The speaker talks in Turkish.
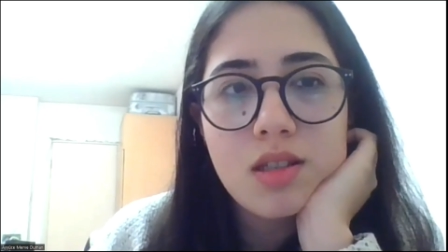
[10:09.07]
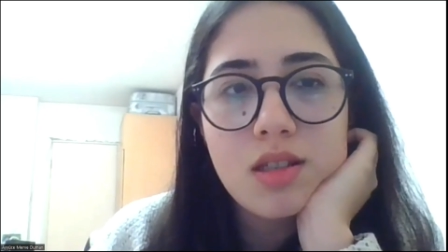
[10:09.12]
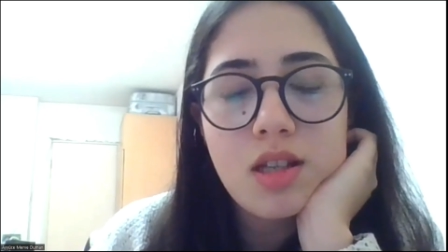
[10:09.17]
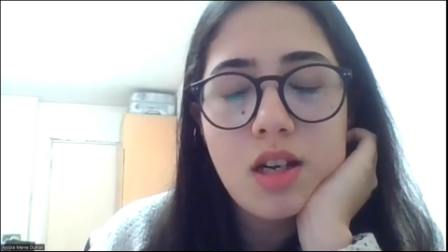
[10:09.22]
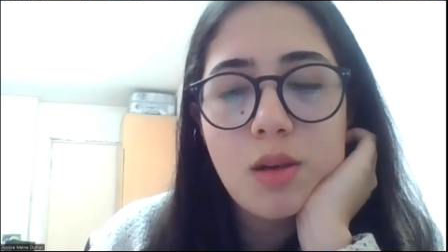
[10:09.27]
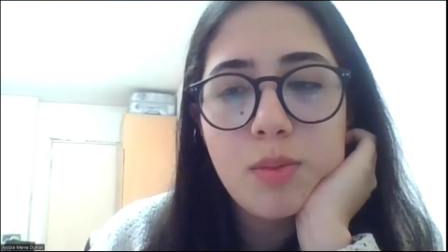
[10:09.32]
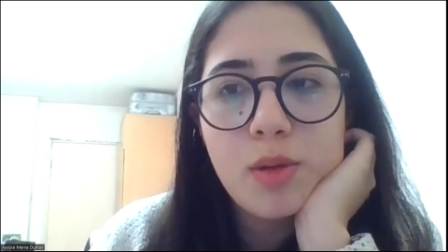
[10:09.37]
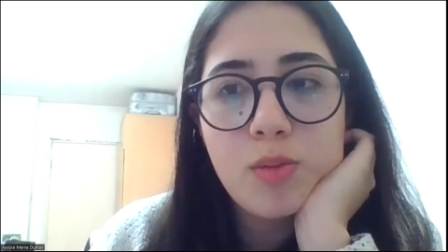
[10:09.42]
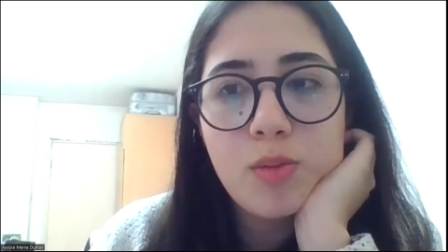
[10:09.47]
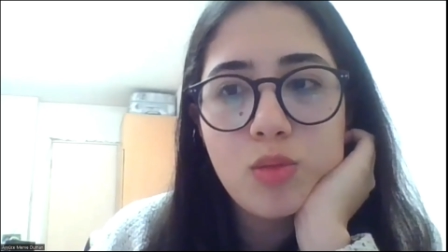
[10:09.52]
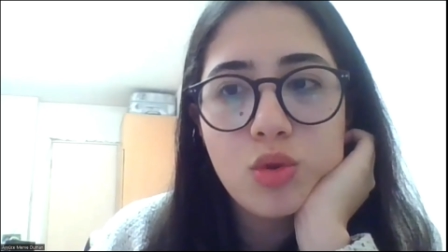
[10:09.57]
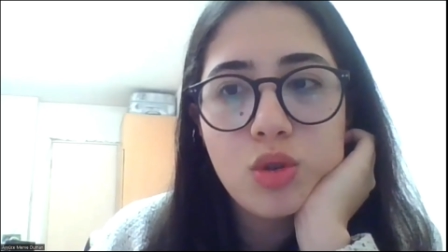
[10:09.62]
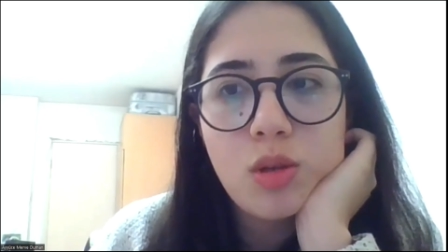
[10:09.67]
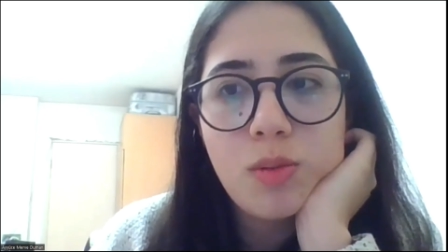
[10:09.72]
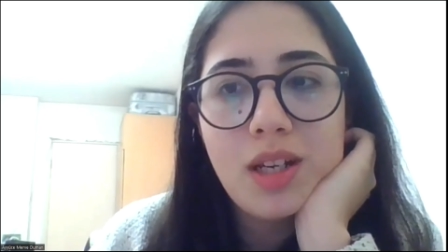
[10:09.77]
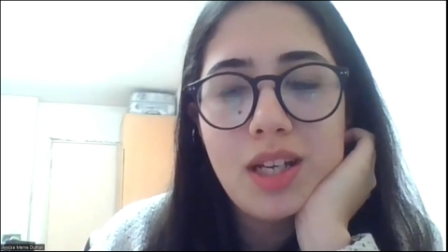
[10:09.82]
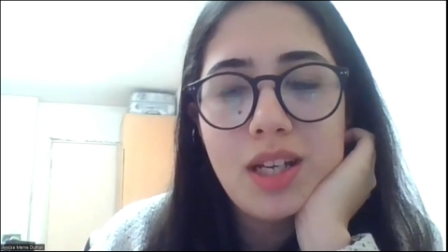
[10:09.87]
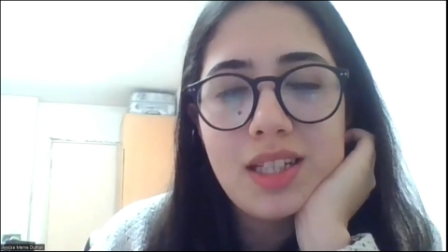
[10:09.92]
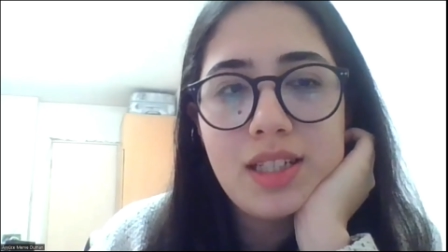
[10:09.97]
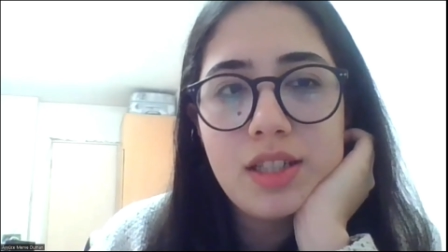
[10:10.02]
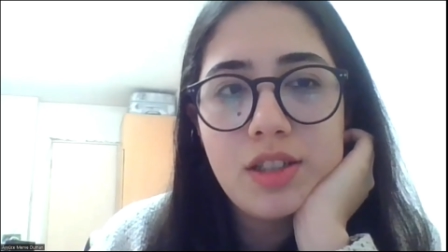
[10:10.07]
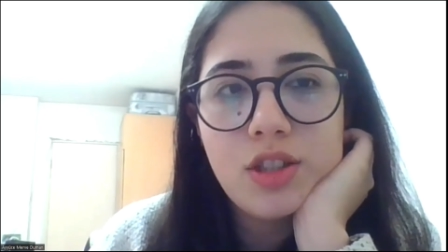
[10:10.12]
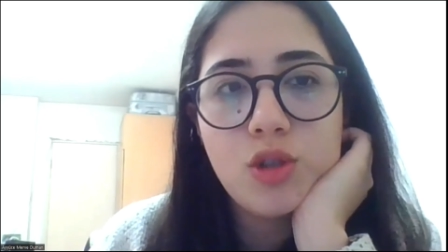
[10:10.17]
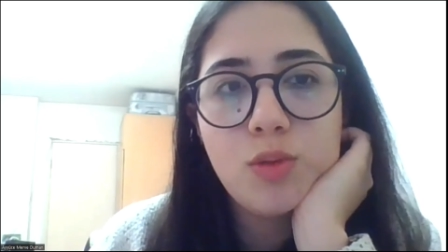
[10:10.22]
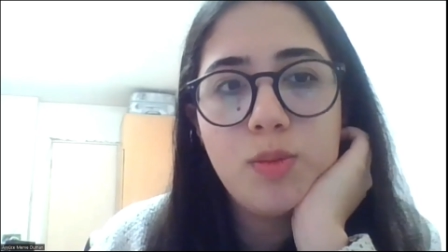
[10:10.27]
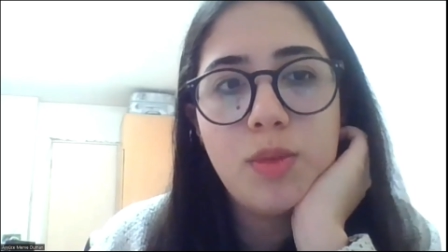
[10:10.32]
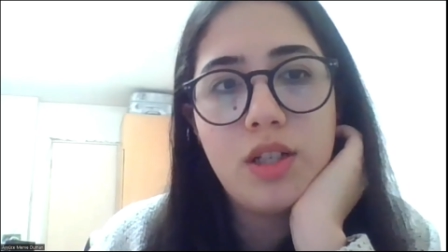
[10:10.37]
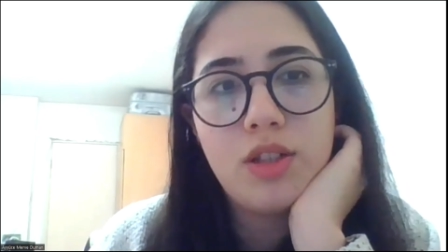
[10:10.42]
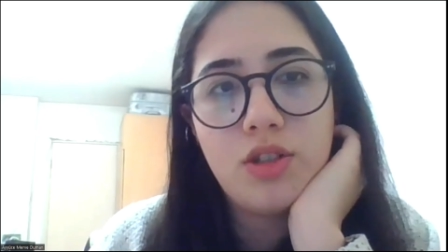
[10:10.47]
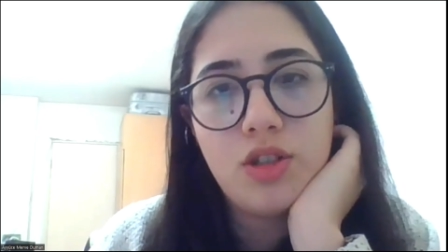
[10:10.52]
Rıza Bey muhtemelen
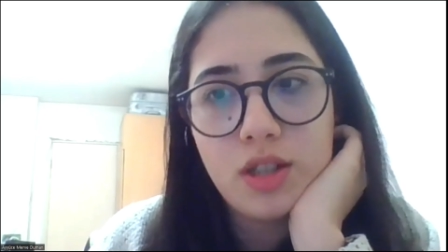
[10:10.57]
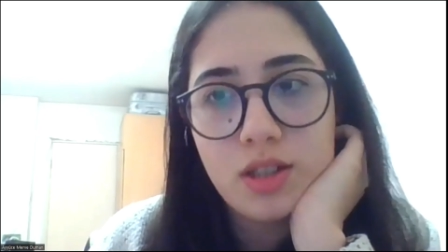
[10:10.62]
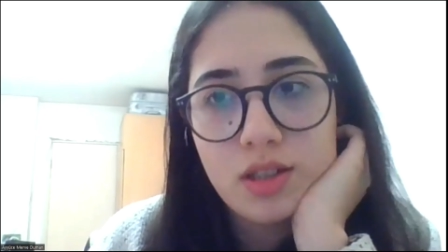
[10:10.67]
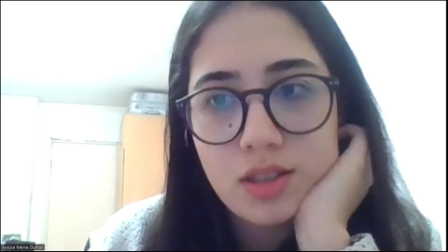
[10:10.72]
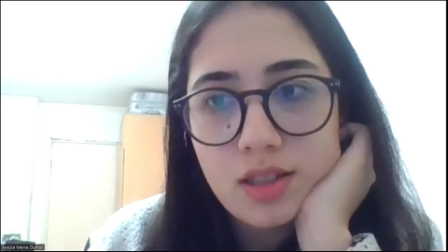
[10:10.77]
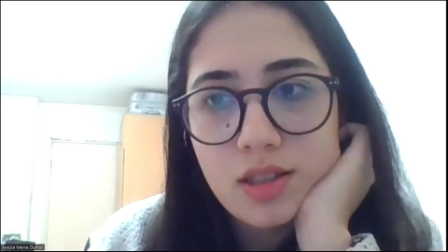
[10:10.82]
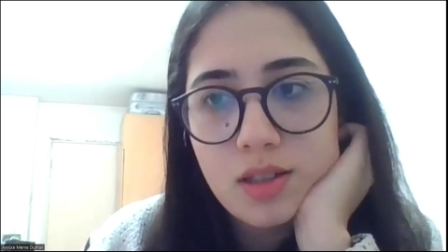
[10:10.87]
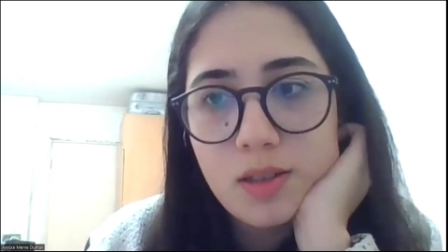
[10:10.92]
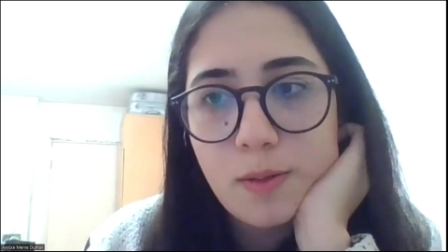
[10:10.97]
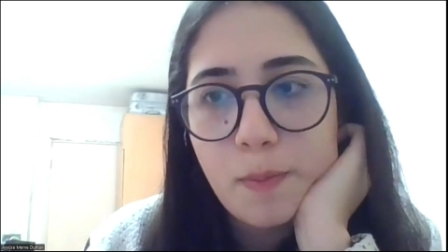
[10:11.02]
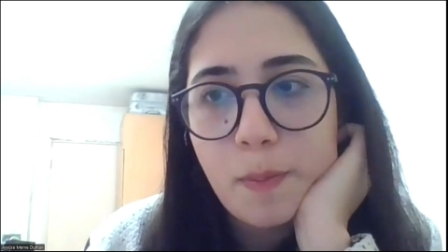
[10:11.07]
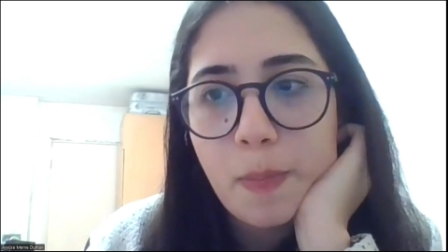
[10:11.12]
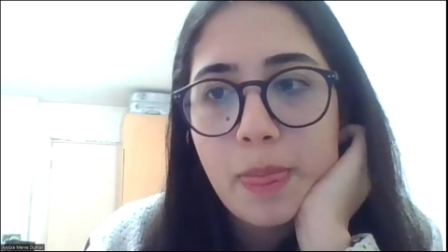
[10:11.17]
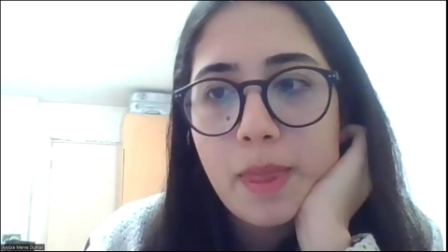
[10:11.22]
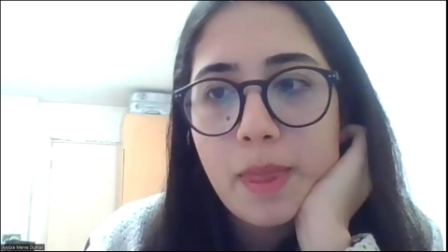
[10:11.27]
yetişmeyecektir.